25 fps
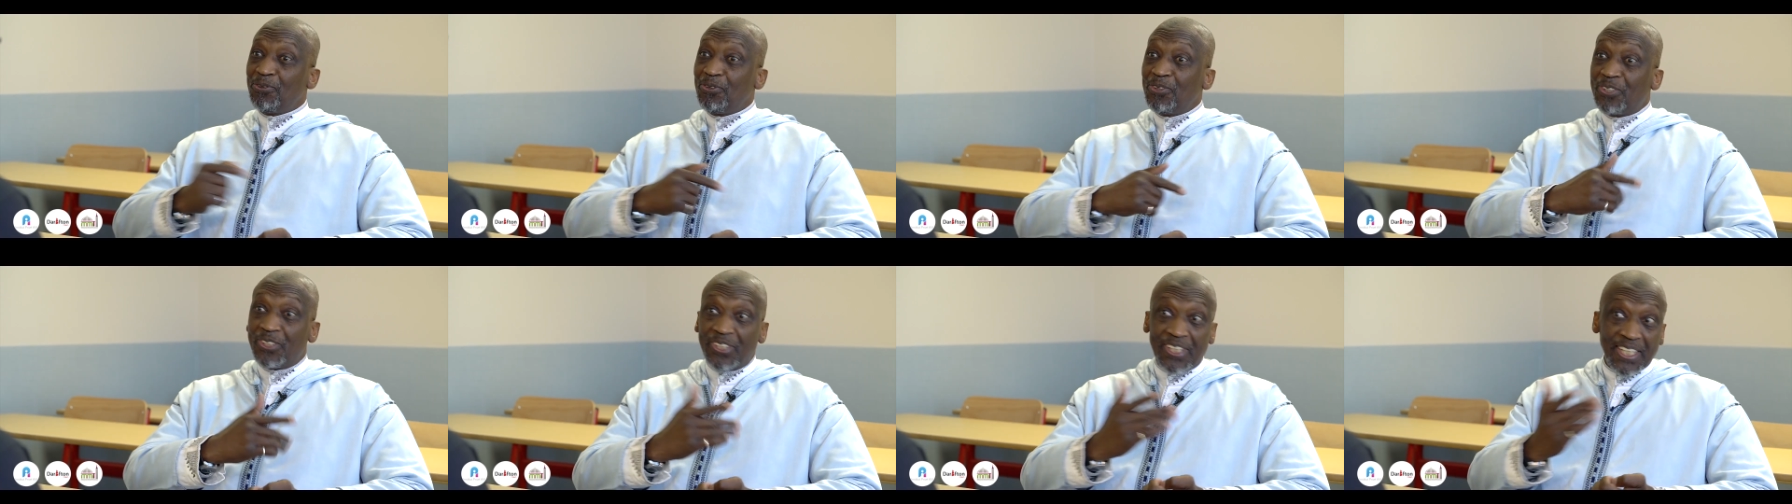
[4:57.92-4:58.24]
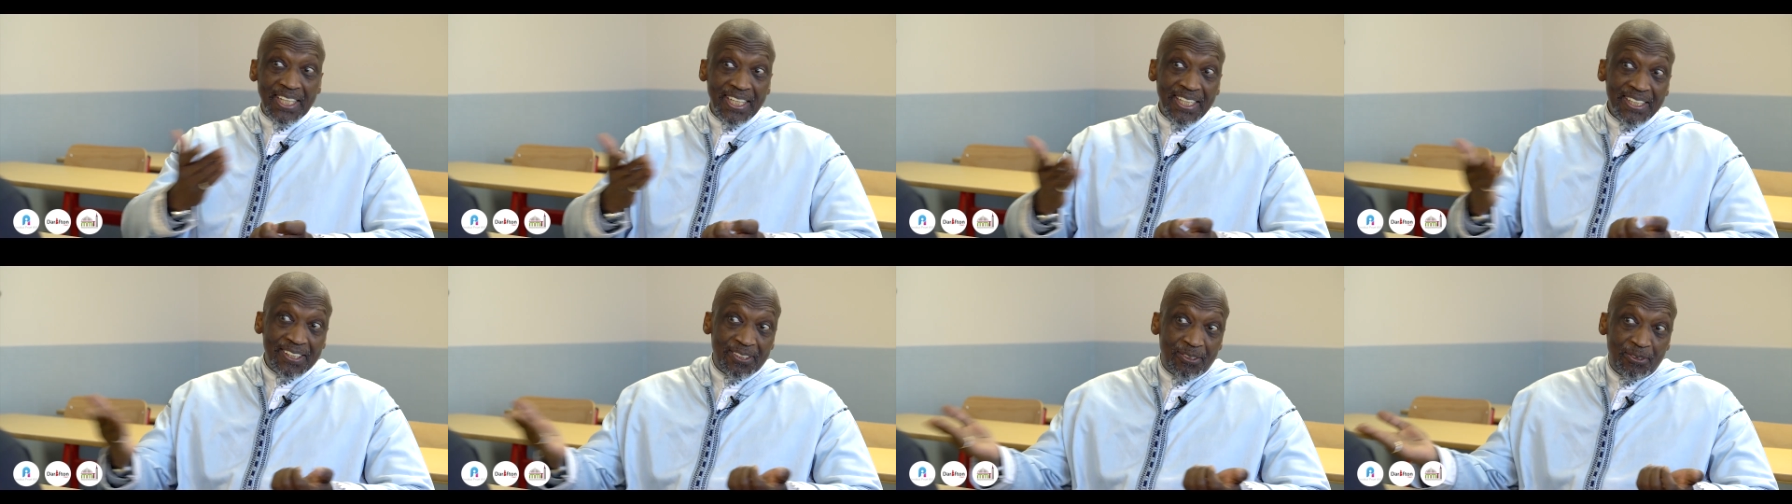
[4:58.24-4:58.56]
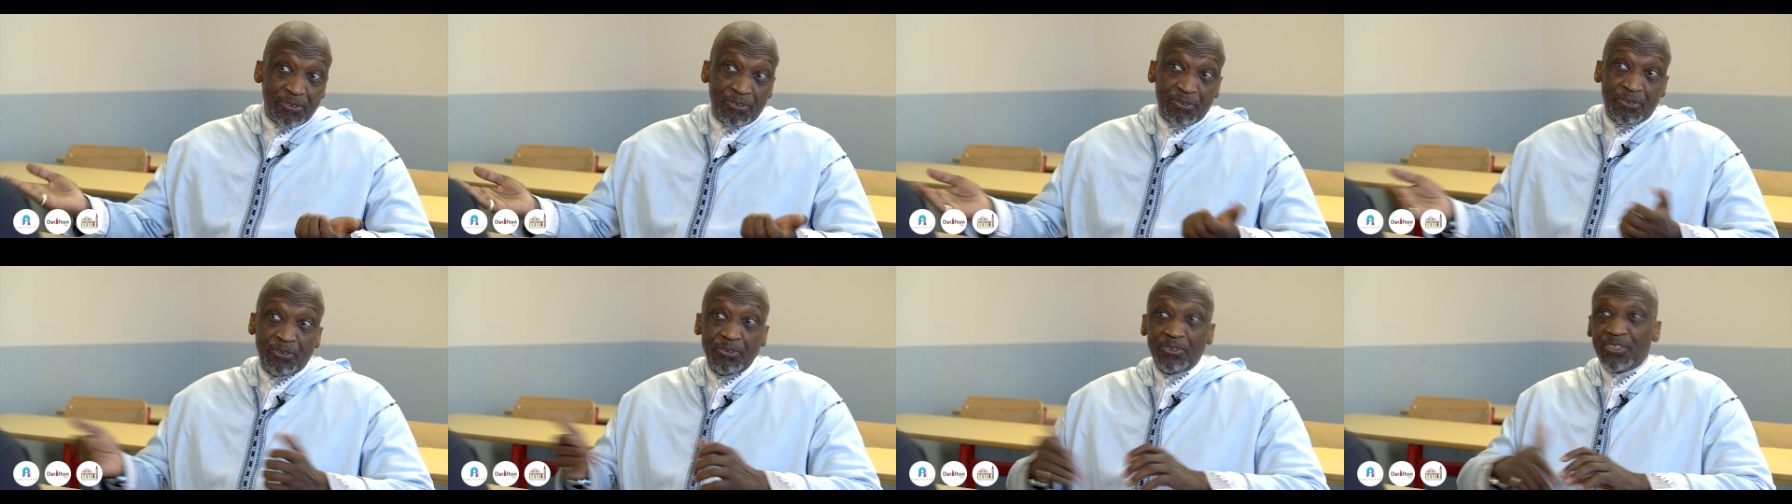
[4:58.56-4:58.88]
tous ces,
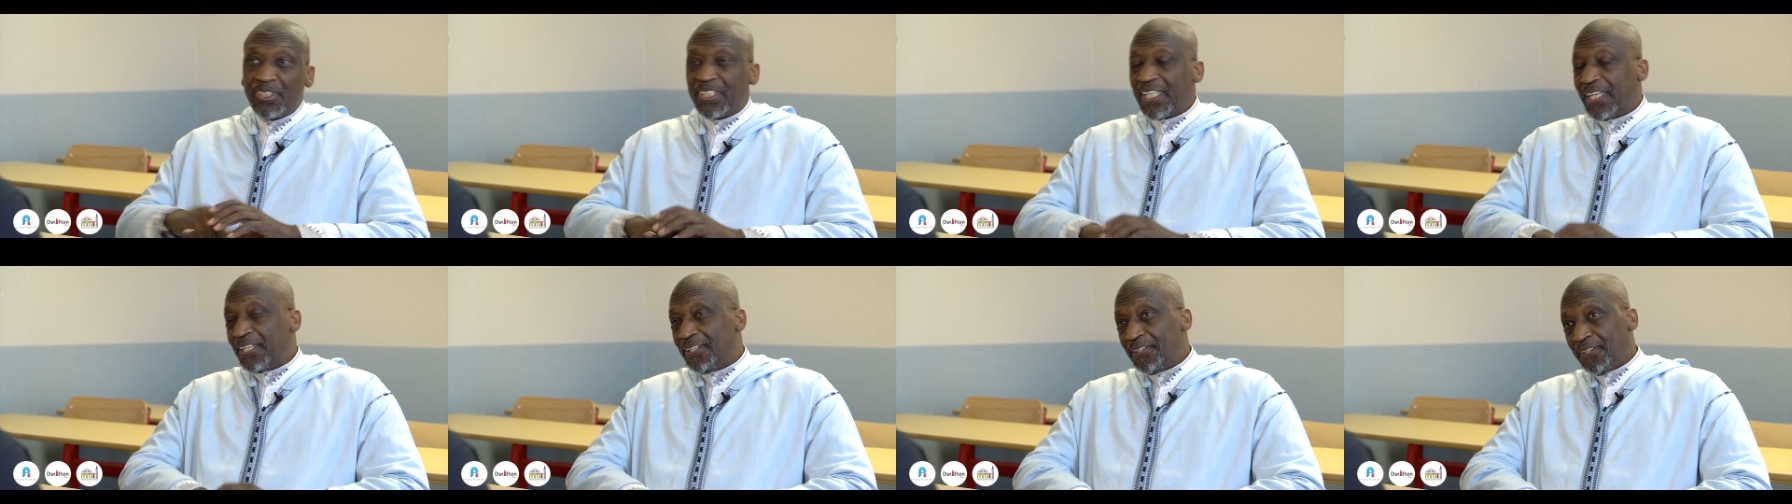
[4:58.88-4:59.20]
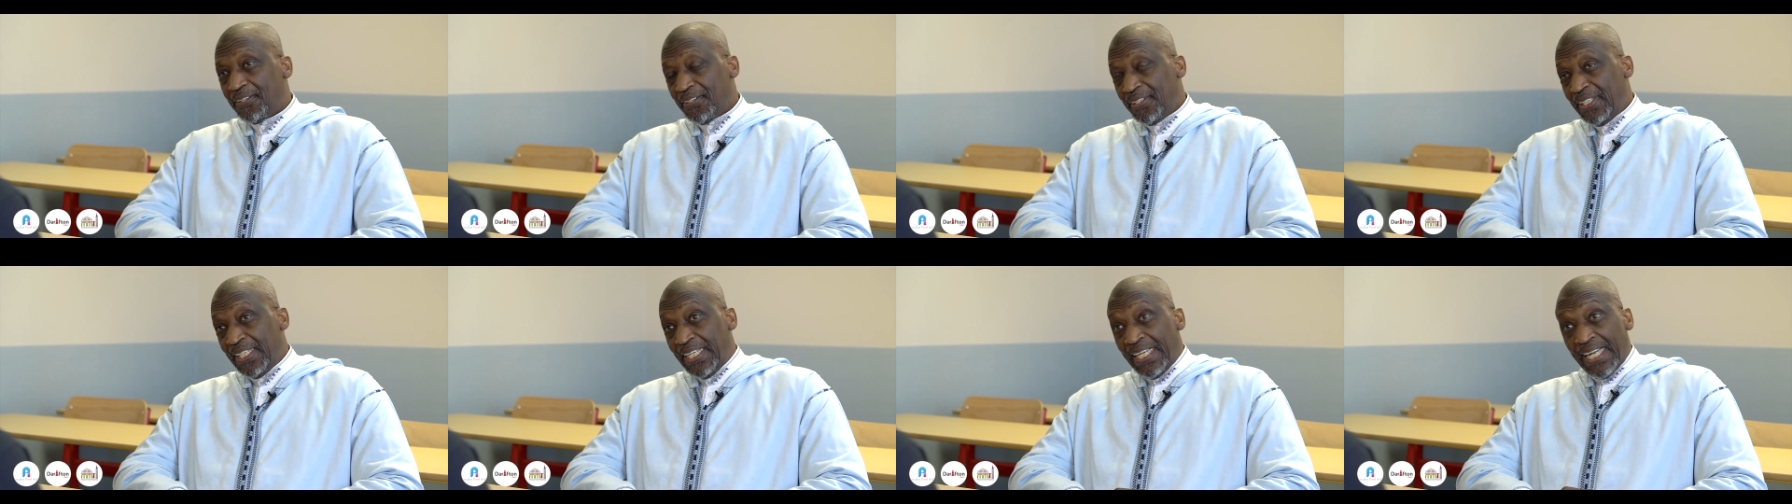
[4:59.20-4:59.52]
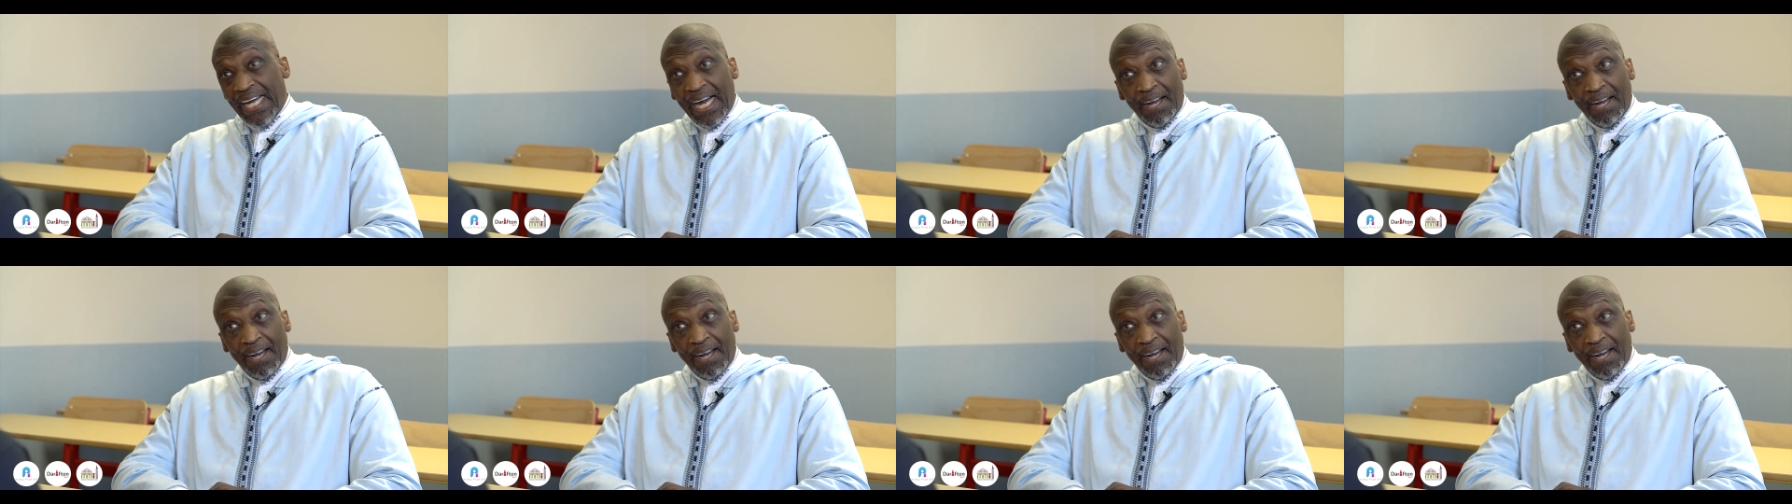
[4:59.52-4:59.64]
tous ces noms